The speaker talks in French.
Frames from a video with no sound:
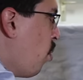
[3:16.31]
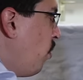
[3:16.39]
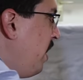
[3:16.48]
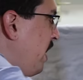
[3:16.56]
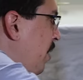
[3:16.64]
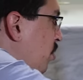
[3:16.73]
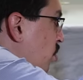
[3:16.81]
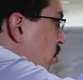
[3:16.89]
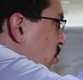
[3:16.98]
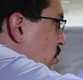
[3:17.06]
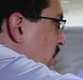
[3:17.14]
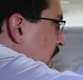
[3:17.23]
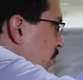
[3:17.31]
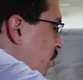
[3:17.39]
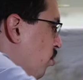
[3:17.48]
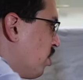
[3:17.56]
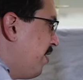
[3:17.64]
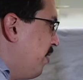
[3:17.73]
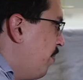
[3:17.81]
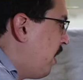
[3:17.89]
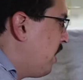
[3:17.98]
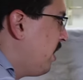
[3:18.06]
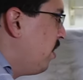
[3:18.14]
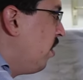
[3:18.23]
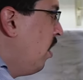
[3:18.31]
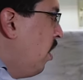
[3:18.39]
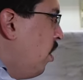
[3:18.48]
On a également notre trappe dont j'avais parlé